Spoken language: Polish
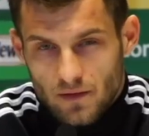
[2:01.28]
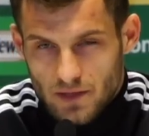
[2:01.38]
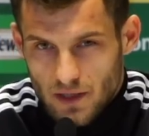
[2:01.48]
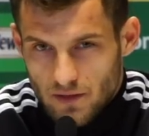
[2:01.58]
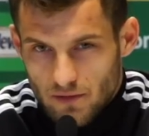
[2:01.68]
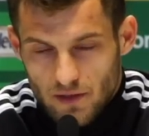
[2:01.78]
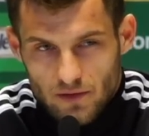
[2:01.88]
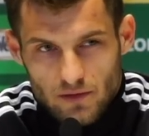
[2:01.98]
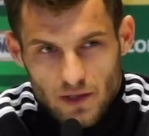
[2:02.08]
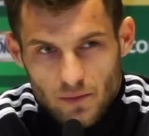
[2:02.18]
Ostatnio akurat
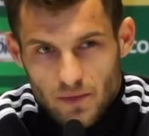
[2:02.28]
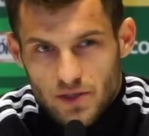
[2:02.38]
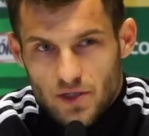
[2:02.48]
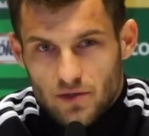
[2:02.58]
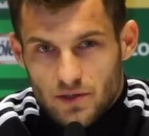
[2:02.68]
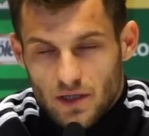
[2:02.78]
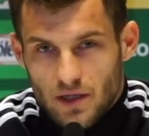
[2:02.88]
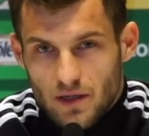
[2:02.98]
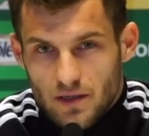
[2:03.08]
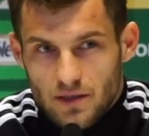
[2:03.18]
oglądałem mecz
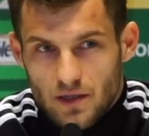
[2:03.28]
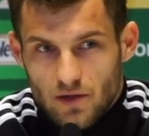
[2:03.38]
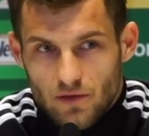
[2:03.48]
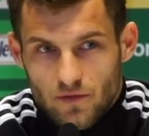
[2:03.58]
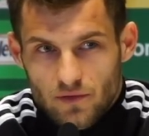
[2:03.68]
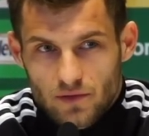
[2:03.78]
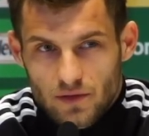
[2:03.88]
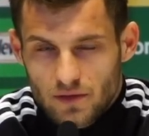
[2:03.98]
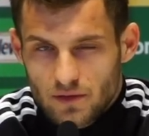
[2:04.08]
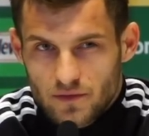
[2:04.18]
Śląska z Krakowią
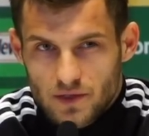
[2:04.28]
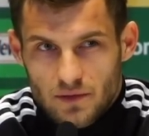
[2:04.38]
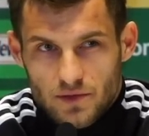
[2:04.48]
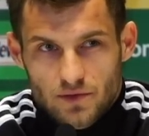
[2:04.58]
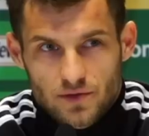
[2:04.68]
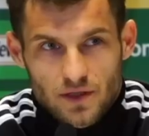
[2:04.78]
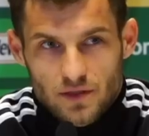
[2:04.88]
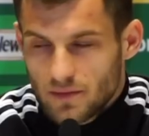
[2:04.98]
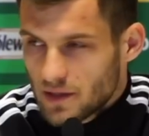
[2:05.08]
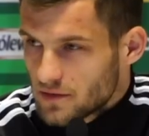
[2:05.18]
i widziałem, że
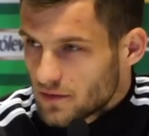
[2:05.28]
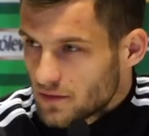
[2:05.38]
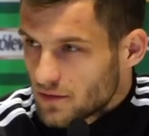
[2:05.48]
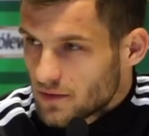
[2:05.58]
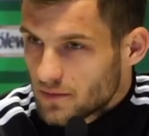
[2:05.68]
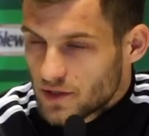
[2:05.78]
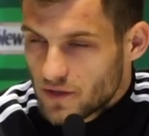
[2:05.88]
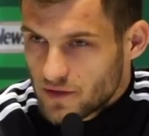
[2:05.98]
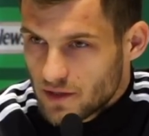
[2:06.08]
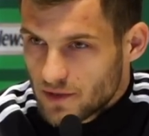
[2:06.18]
drużyna bardzo, przede
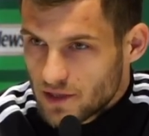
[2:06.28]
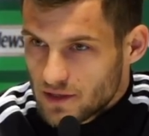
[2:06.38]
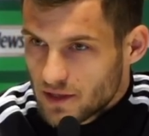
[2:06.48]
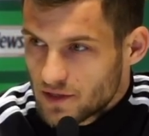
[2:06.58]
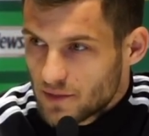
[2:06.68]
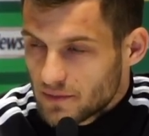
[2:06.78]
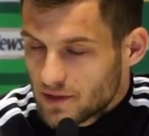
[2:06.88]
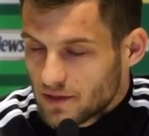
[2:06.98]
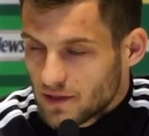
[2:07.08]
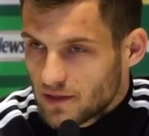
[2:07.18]
wszystkim nie chciała stracić
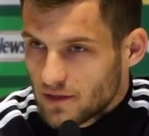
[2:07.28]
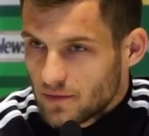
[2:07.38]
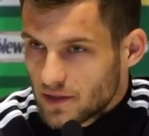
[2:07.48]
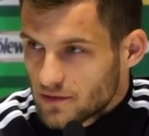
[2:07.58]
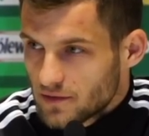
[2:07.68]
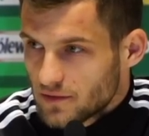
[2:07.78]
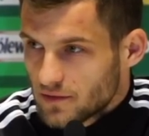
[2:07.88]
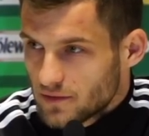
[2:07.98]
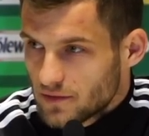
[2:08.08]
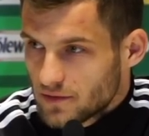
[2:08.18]
bramki, tak? grała
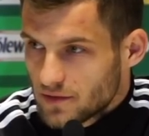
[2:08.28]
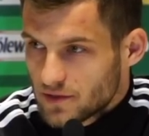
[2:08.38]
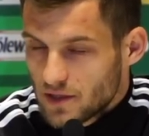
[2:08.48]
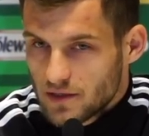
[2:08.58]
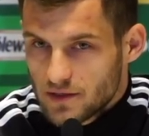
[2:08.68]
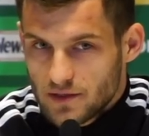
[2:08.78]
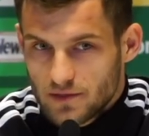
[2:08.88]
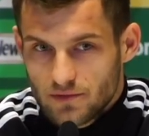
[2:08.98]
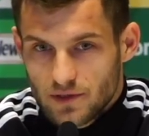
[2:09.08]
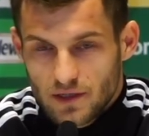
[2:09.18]
bardzo szczelnie z
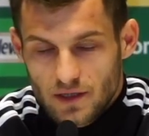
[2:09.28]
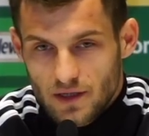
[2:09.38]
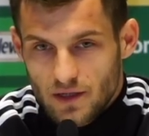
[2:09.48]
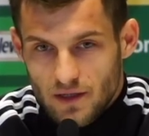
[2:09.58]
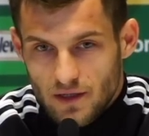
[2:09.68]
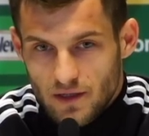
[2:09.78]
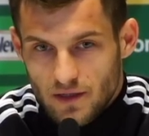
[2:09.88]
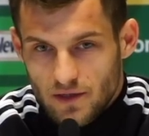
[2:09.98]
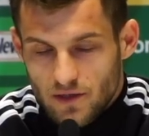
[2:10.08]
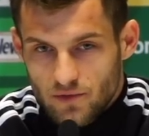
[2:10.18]
tyłu i,
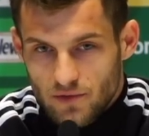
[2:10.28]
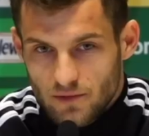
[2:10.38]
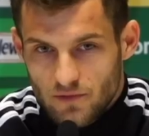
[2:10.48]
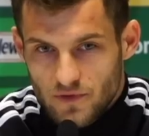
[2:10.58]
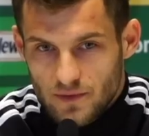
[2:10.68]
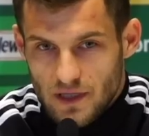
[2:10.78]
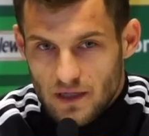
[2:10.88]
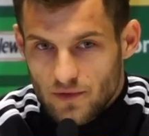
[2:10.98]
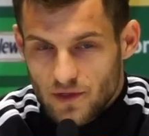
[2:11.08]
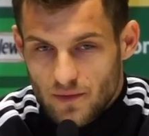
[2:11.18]
i to było im głównym
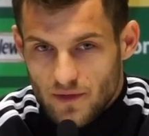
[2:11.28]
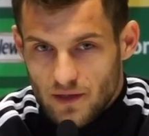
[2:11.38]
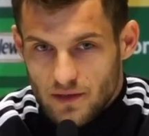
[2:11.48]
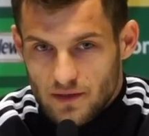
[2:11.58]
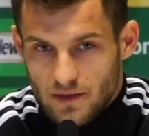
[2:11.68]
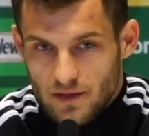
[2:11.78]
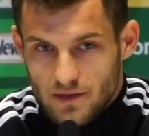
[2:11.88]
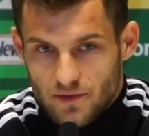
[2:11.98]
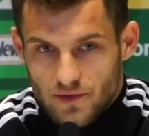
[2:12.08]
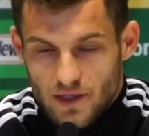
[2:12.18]
celem. No nie wiem teraz, jakie
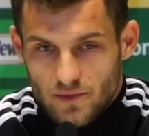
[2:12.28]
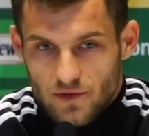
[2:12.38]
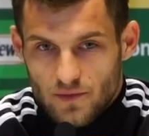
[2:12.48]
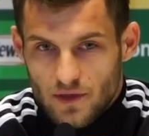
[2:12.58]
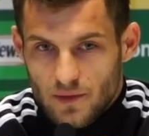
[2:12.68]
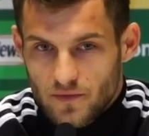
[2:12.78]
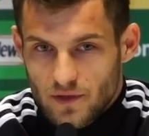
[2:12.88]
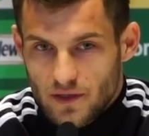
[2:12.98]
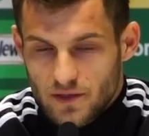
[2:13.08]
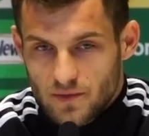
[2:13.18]
założenia będą mieli na pewno na
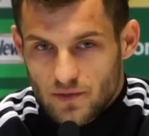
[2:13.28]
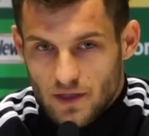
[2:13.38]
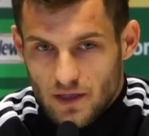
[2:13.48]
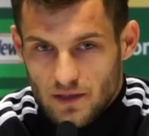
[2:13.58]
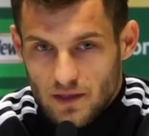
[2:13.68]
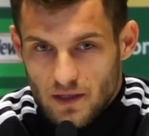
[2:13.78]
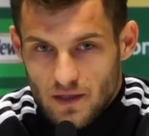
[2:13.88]
nasze spotkanie.